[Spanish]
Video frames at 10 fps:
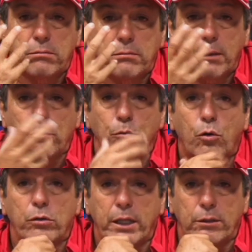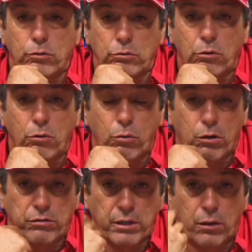estamos muy contentos, ¿no? Los
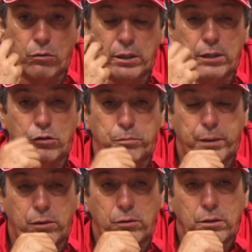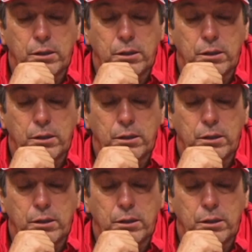jugadores están contentos, pero